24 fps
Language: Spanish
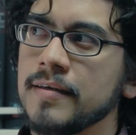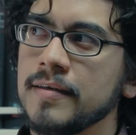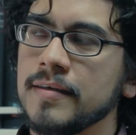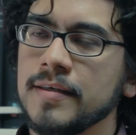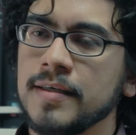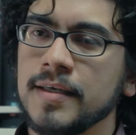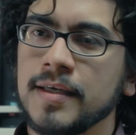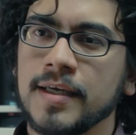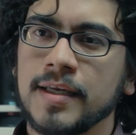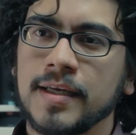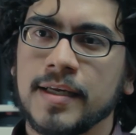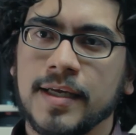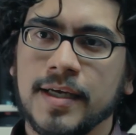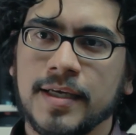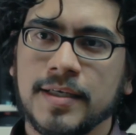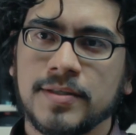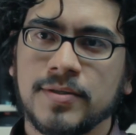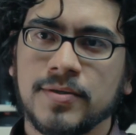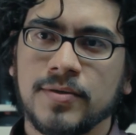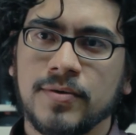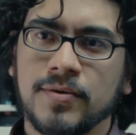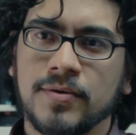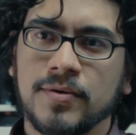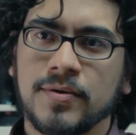Y en el
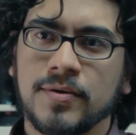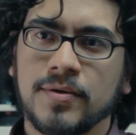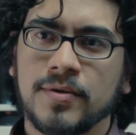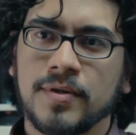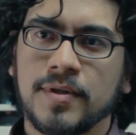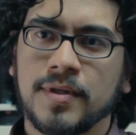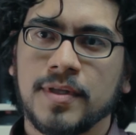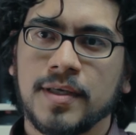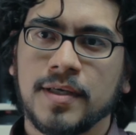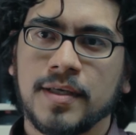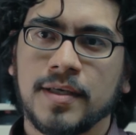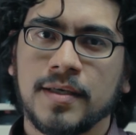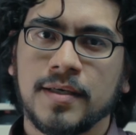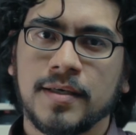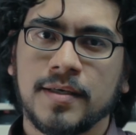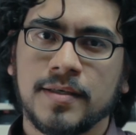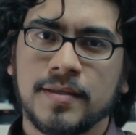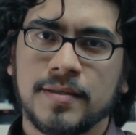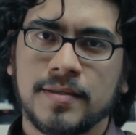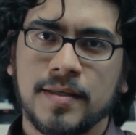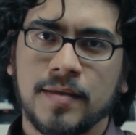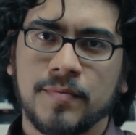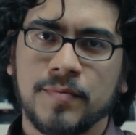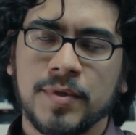caso de
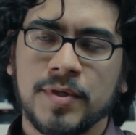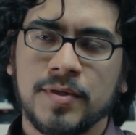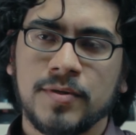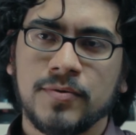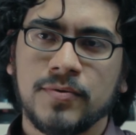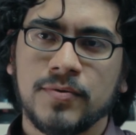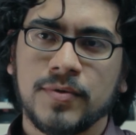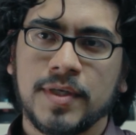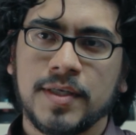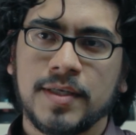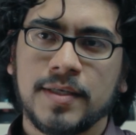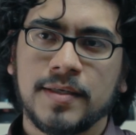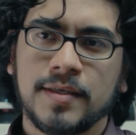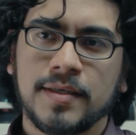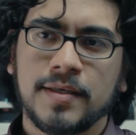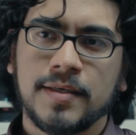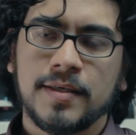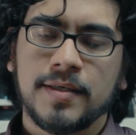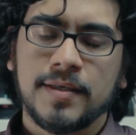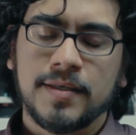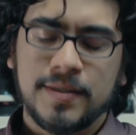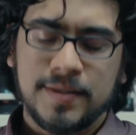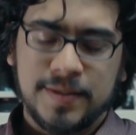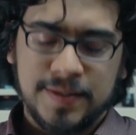esta pintura,
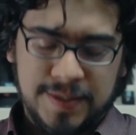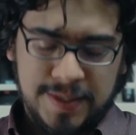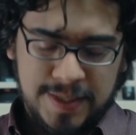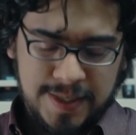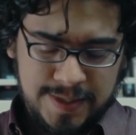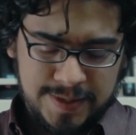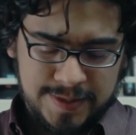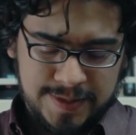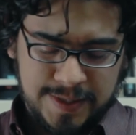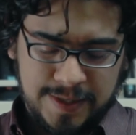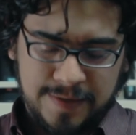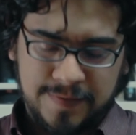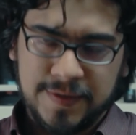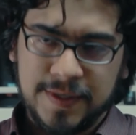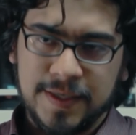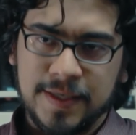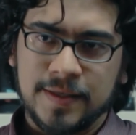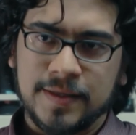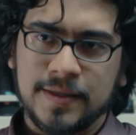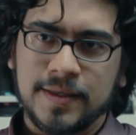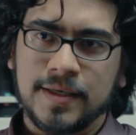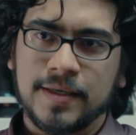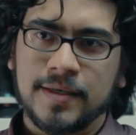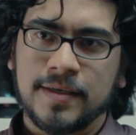sí está
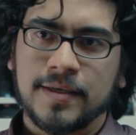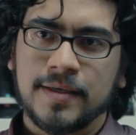abierta.